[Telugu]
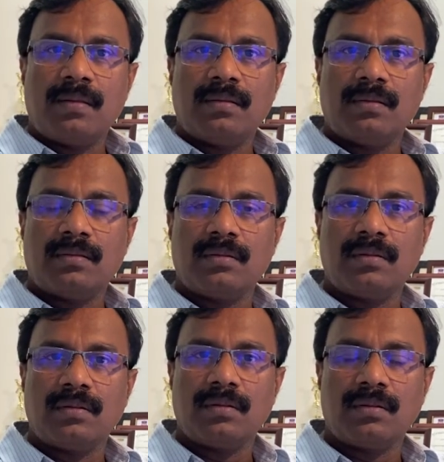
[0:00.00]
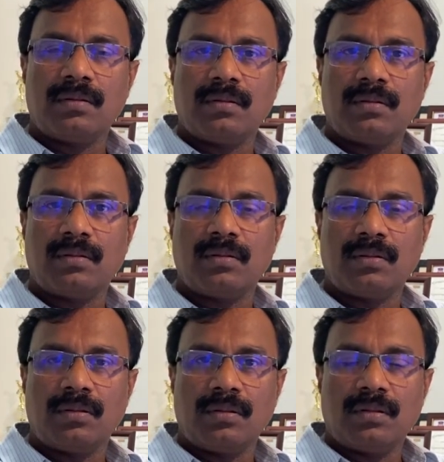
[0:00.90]
డాక్సింగ్ గురించి కొంచెం
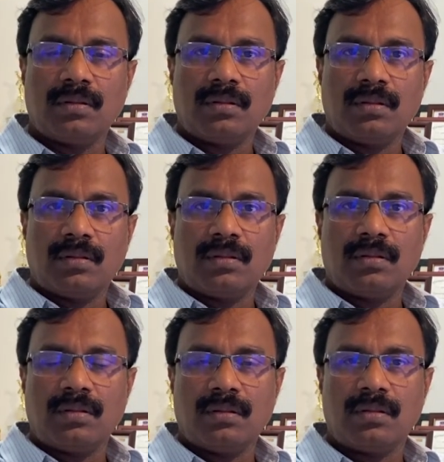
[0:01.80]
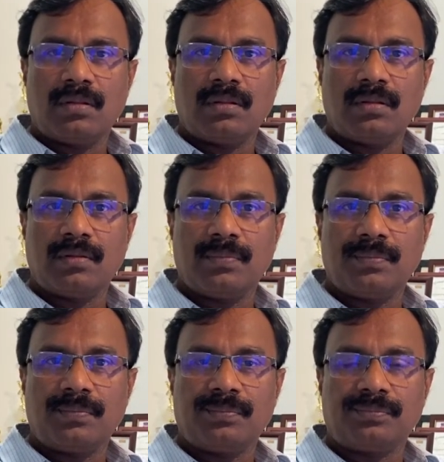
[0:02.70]
తెలియజేయండి సార్ ఎలాంటి సలహాలు
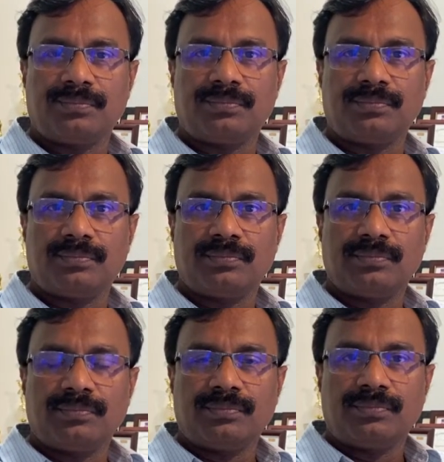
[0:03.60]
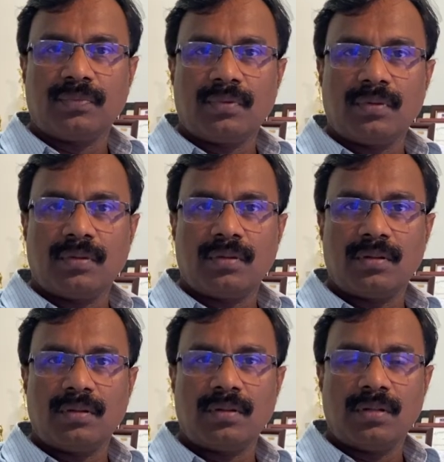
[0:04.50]
సూచనలు మీరు ఇవ్వగలరు మా వ్యూవర్స్కి
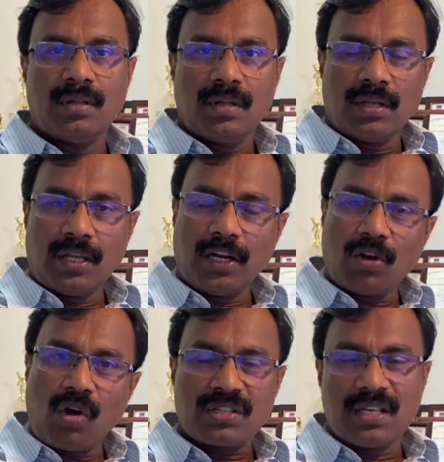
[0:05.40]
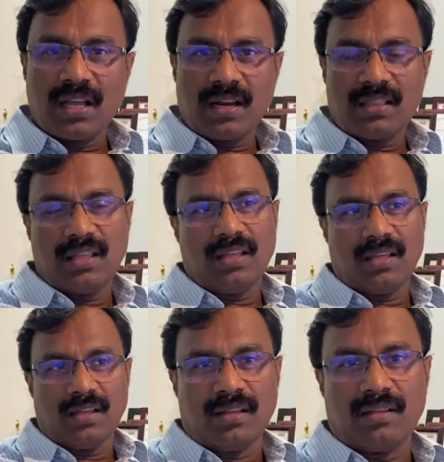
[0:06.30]
ఈ డాక్సింగ్ అనేది
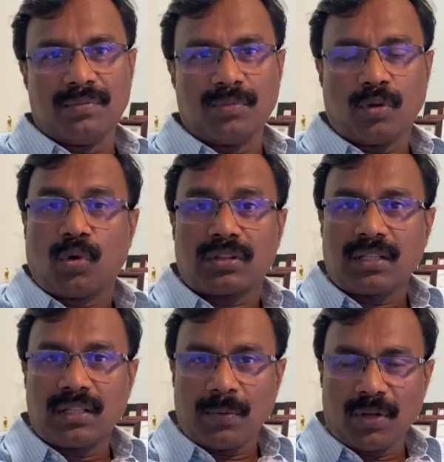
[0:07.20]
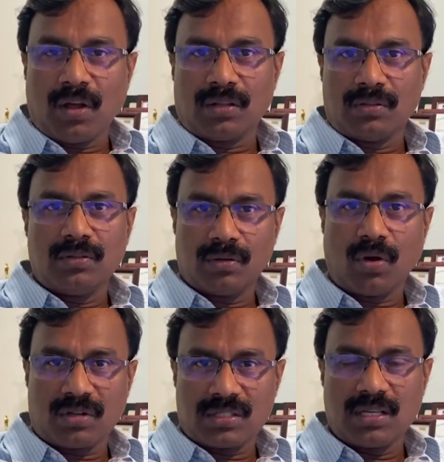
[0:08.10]
కొత్తది ఏమీ కాదు
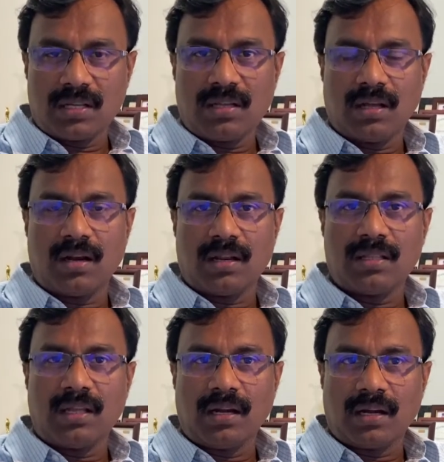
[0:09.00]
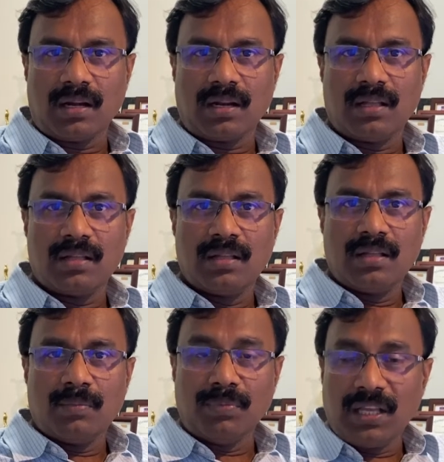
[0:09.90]
డాక్సింగ్ అన్నది ఏంటంటే
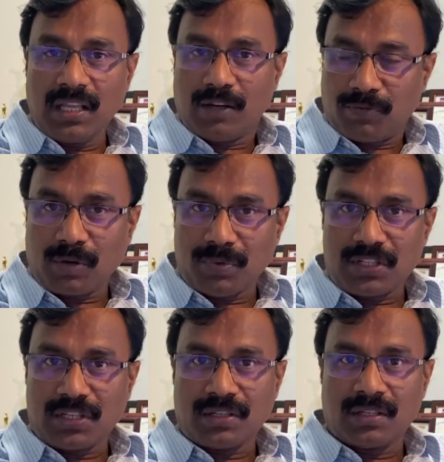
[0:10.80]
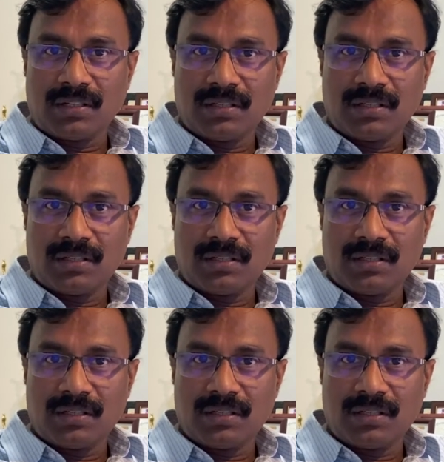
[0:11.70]
మీ ఇన్ఫర్మేషన్ని